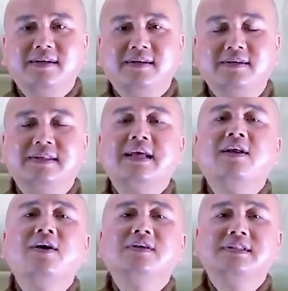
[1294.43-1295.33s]
Người ta
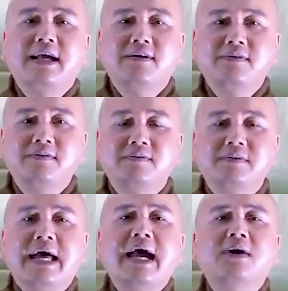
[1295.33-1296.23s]
nói là sao?
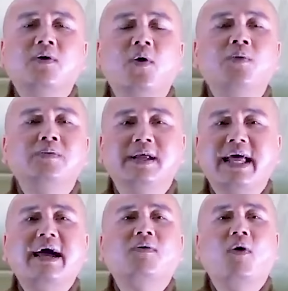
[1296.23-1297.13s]
Đa ngôn là
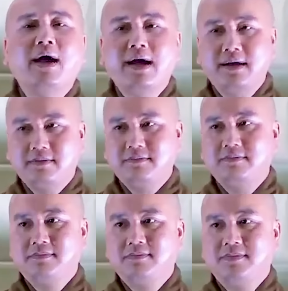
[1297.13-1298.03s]
đa quá,
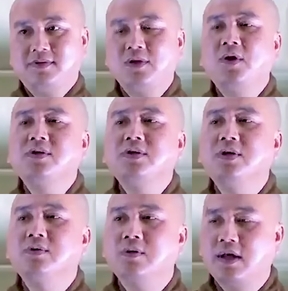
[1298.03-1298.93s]
nói
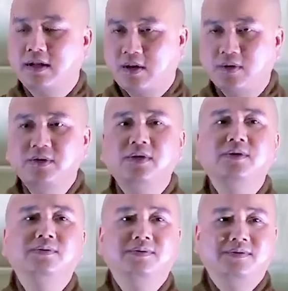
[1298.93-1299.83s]
nhiều là lỗi
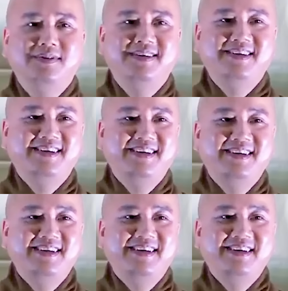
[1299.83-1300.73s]
nhiều.
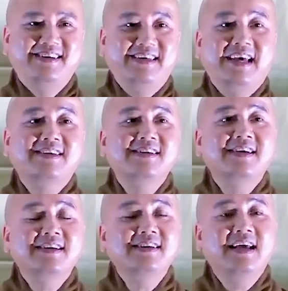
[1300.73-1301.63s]
Vì vậy cho
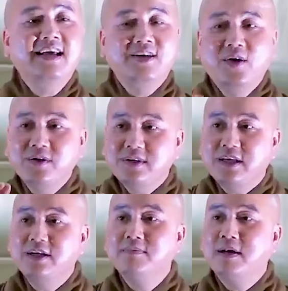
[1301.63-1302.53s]
nên nói
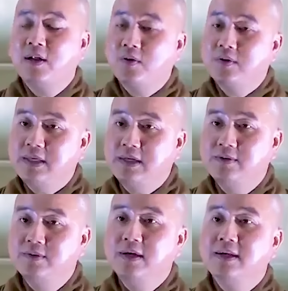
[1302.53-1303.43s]
nhiều mà lỗi
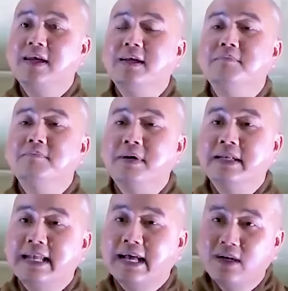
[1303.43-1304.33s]
nhiều, thì
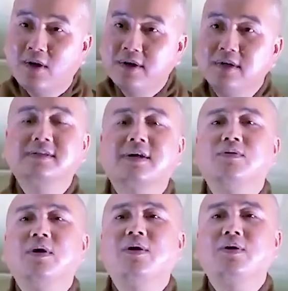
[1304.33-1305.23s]
mình đã nói được
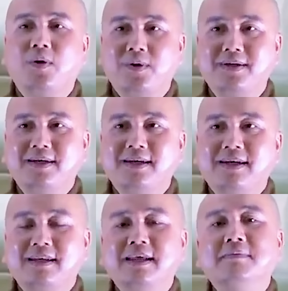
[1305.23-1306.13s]
câu đó rồi
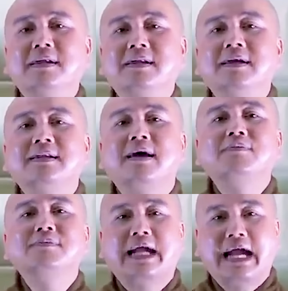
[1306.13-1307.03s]
thì mình nên
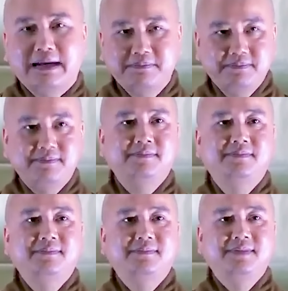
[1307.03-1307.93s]
thông cảm.
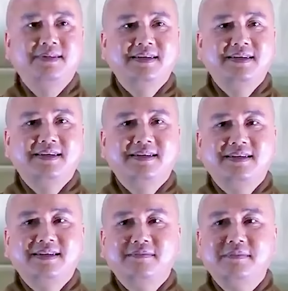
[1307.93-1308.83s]

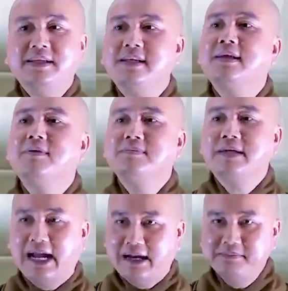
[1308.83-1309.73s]
Mình nên thông
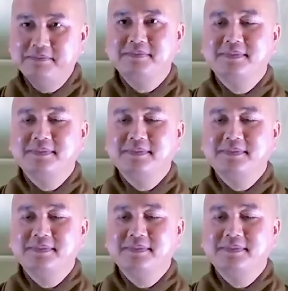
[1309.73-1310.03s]
cảm.